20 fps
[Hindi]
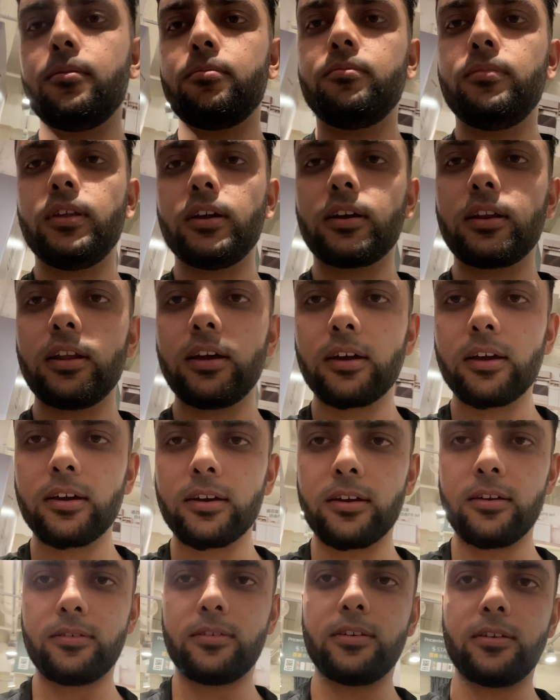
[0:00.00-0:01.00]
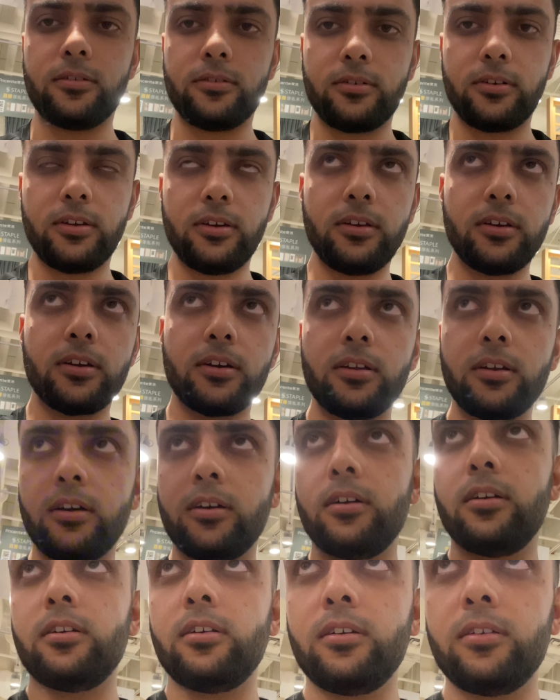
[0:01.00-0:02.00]
निकलेंगे कैसे ठीक है
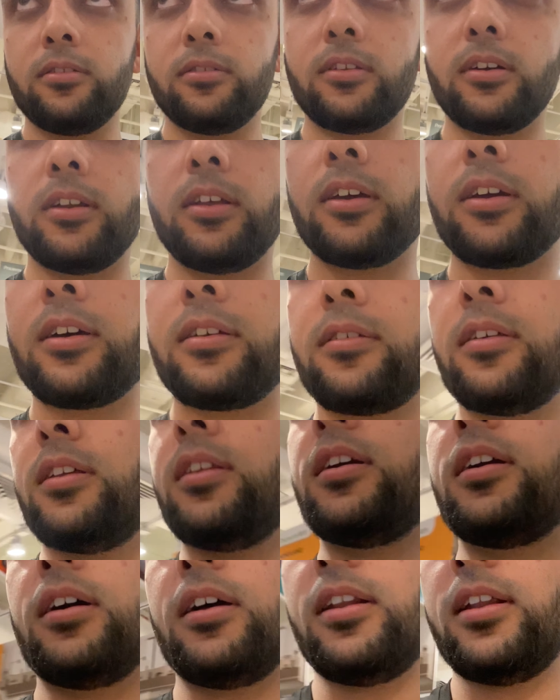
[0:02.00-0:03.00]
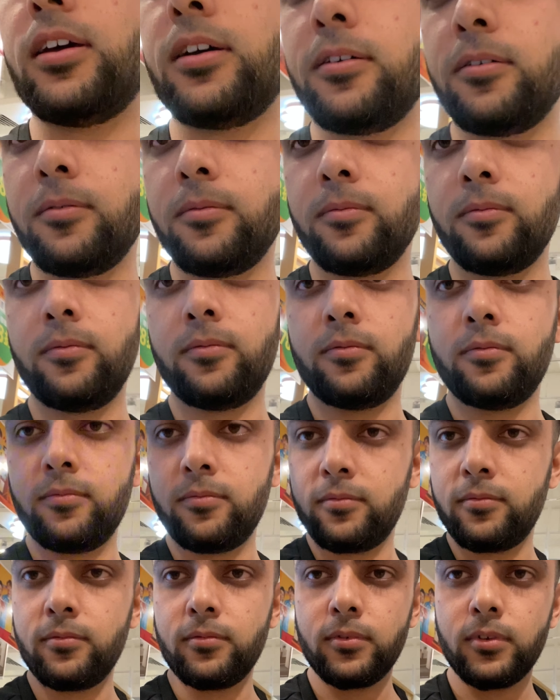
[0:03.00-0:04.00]
ना तरीके से निकलना
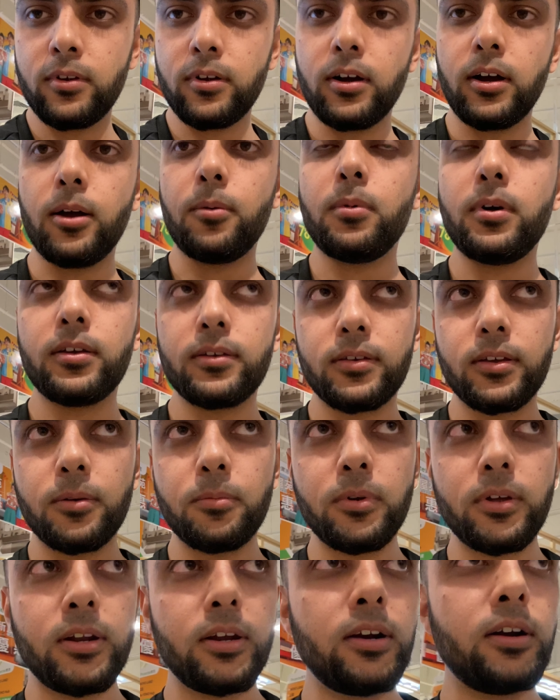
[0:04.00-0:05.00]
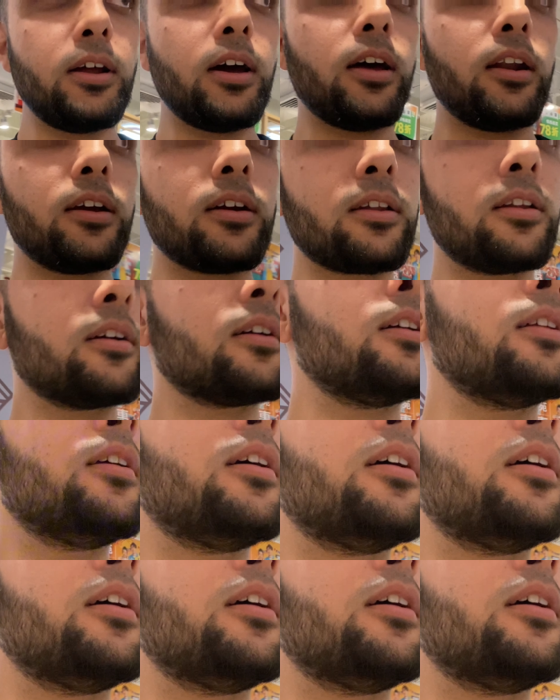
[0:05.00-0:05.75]
है अब ऐसे भी नहीं डायरेक्ट निकलना